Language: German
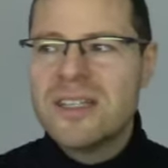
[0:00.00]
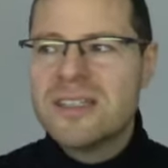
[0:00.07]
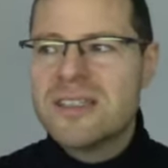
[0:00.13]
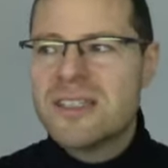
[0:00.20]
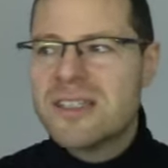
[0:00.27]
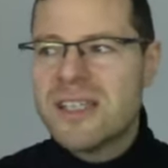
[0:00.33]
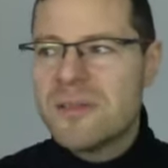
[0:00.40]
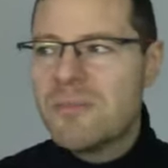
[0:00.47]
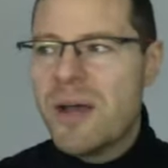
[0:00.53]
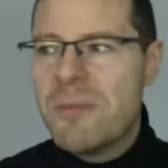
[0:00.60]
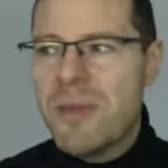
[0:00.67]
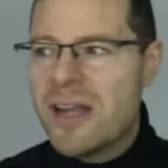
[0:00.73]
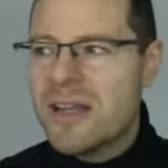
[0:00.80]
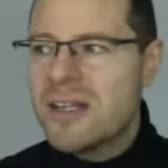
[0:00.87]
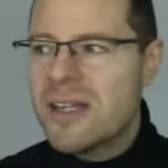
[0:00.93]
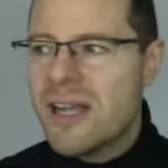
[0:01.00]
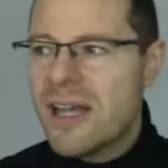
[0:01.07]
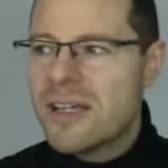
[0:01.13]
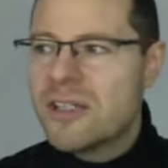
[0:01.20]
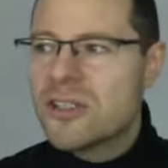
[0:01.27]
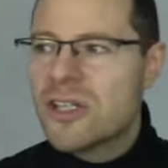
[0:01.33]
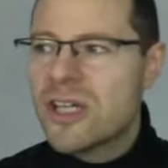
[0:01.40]
dass ich in meinem Handeln
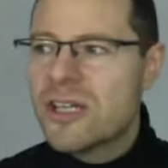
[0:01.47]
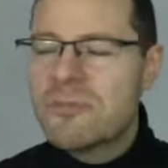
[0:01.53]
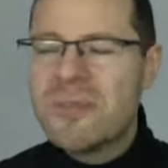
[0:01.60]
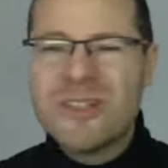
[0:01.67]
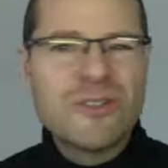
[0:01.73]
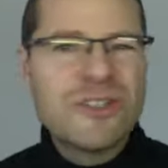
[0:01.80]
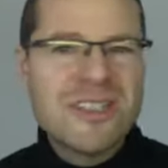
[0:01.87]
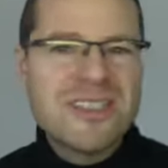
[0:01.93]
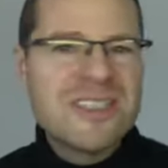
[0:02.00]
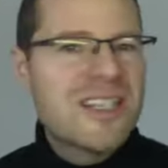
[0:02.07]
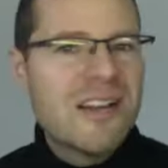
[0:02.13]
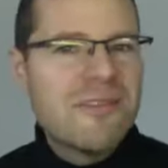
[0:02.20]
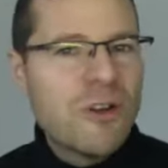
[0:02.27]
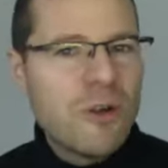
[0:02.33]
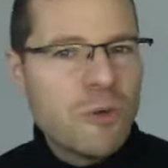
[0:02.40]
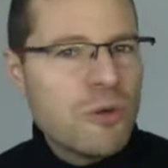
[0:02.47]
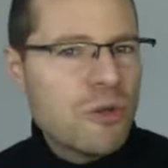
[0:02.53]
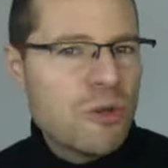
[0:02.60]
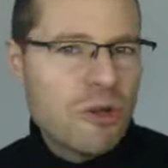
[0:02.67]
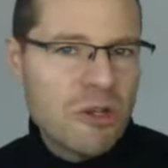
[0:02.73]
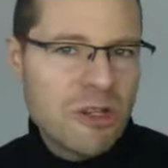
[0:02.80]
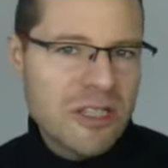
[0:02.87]
eingeschränkt bin oder dass ich einfach
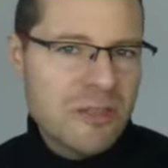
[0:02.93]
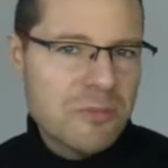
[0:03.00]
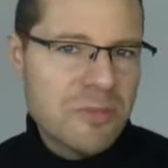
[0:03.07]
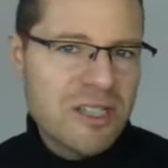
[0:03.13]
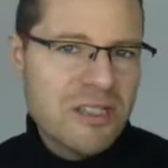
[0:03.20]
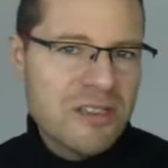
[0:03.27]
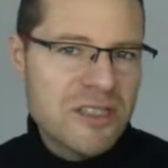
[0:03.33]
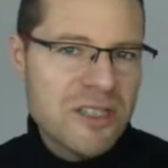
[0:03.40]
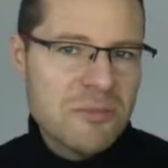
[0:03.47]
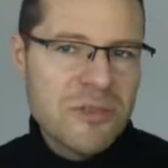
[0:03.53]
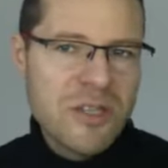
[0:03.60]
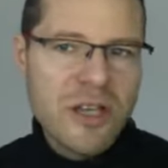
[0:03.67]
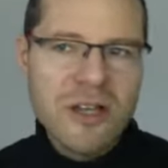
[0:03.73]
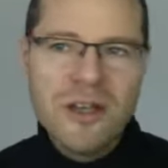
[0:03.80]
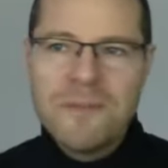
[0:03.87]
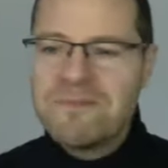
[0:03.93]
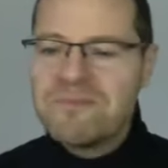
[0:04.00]
unglücklich bin. Es gibt ja oder auch